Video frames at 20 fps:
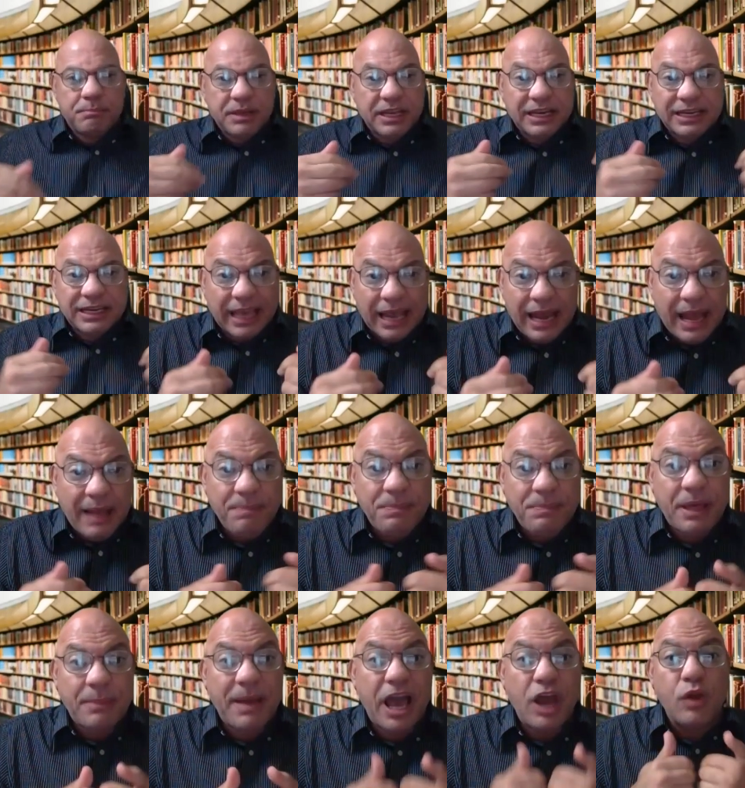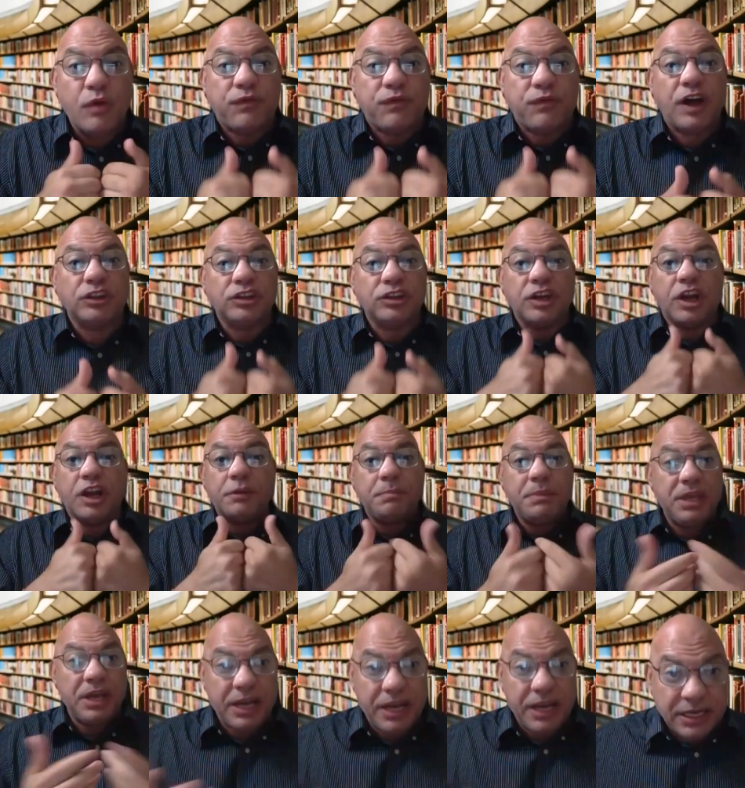الكلام ده بقاله فتره
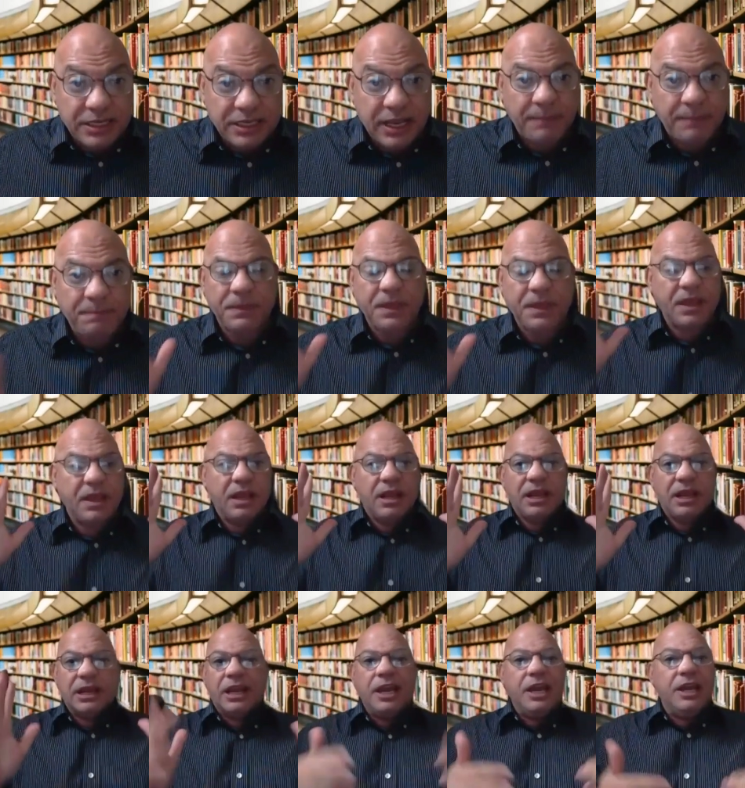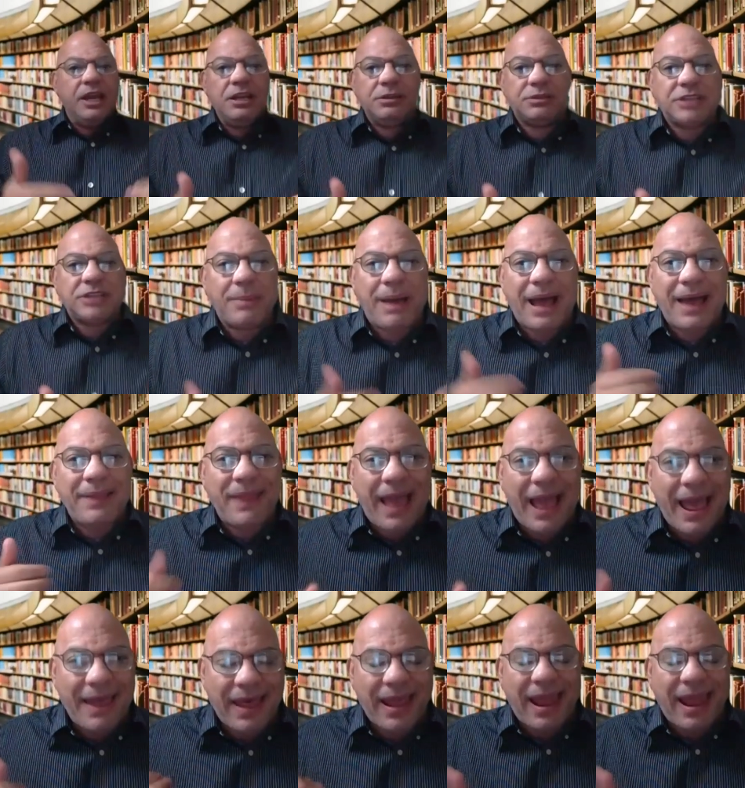كبيره جدا لان طبعا
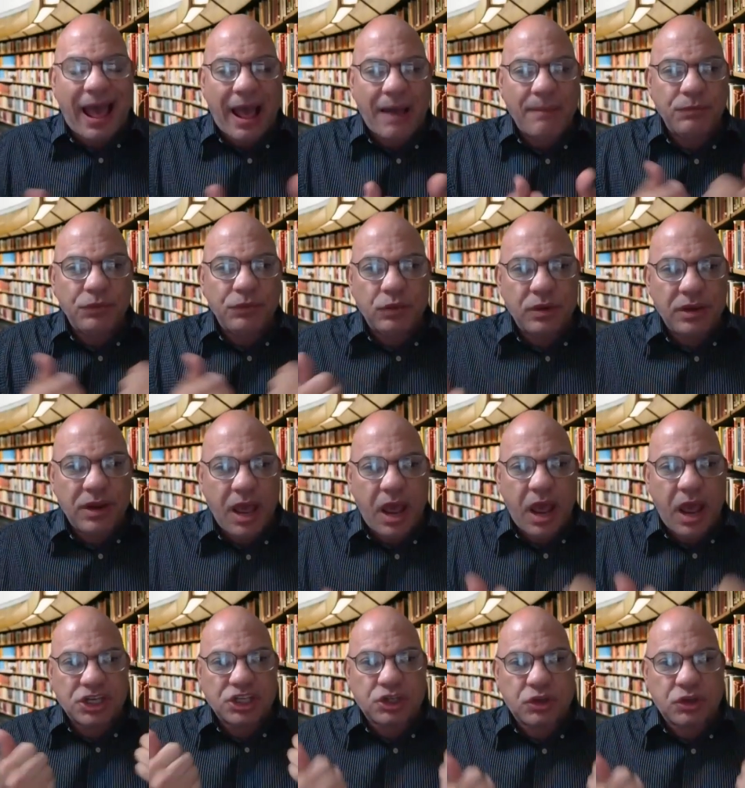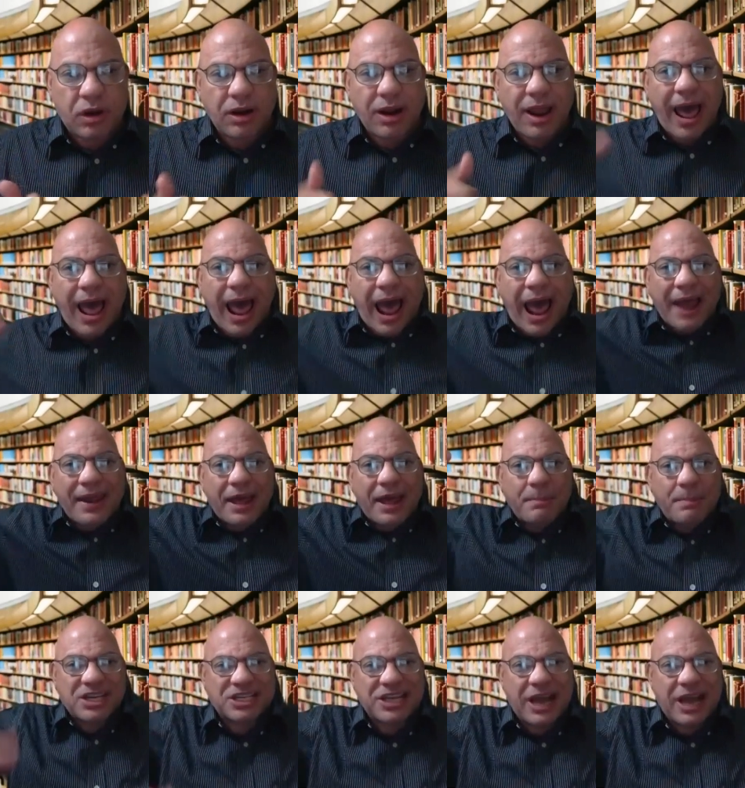انا الحمد لله اشكر الله انا
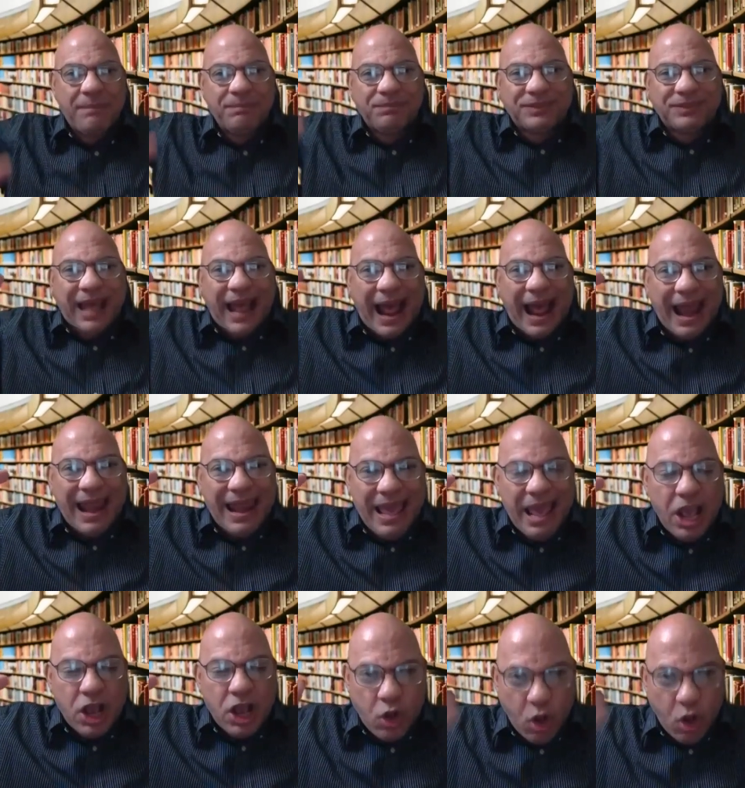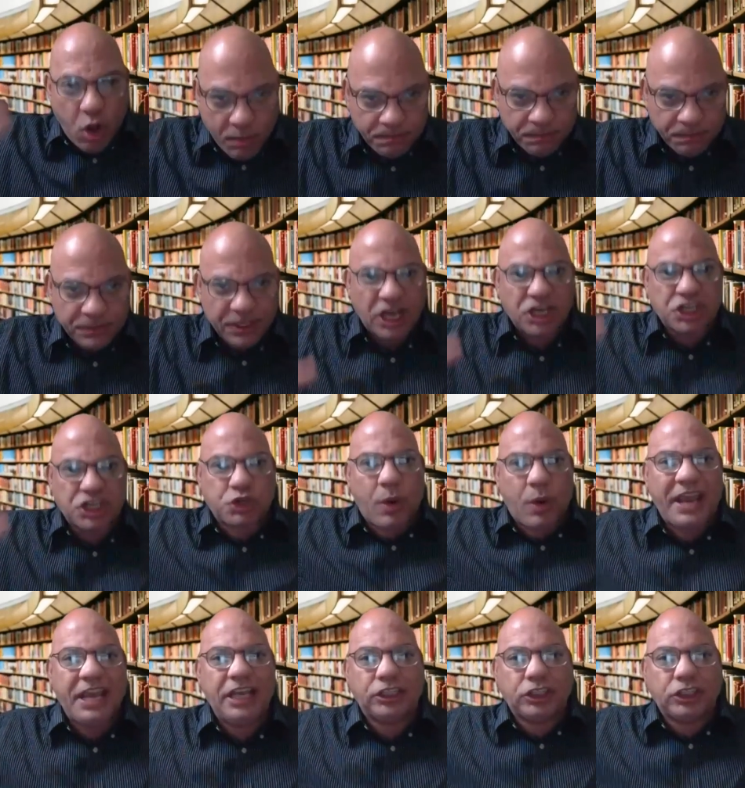بصمت عليكم يا
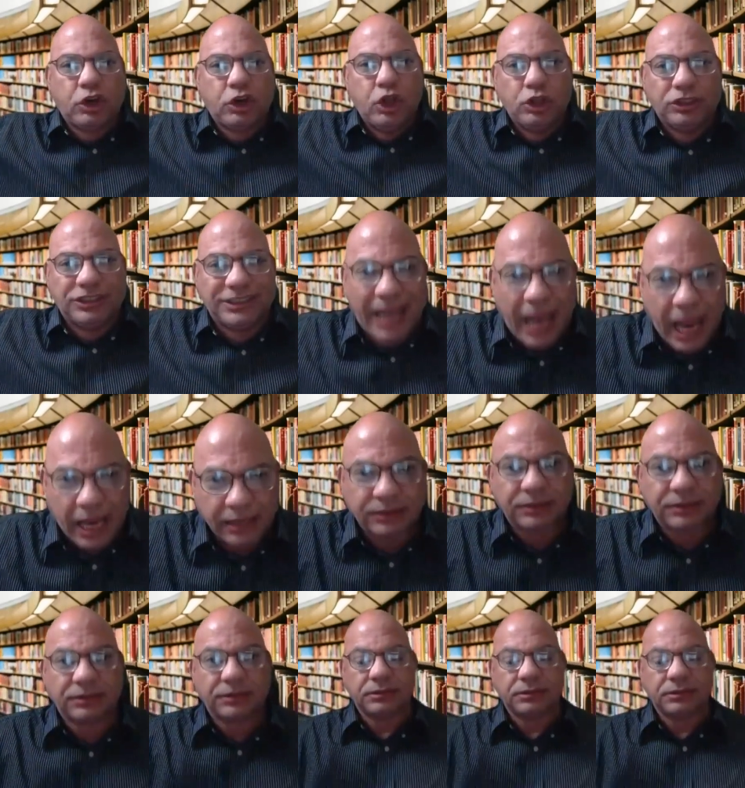شويه كلوتات